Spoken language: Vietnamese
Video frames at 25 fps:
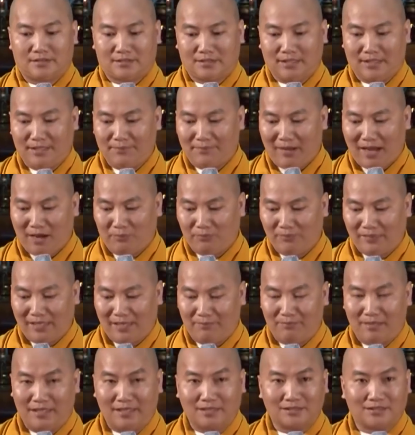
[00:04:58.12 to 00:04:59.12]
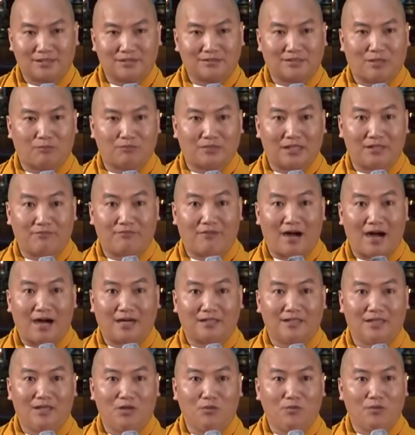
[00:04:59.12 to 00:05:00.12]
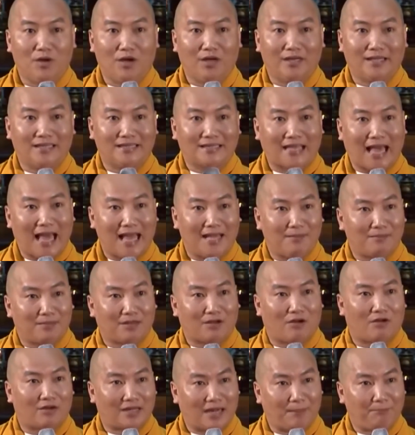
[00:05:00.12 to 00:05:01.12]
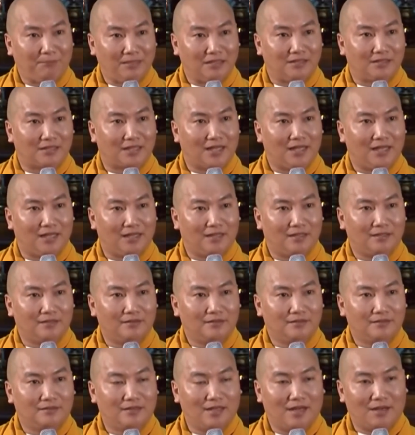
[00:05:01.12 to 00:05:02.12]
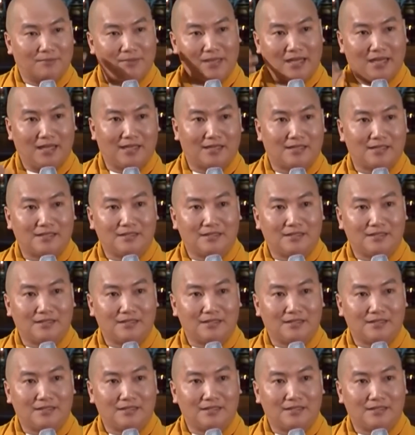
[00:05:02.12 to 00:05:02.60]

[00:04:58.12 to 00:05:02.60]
Khi mà ổng đem liệng xong thì vợ lúc đó cái tay mà còn nắm được á, tức là bị liệt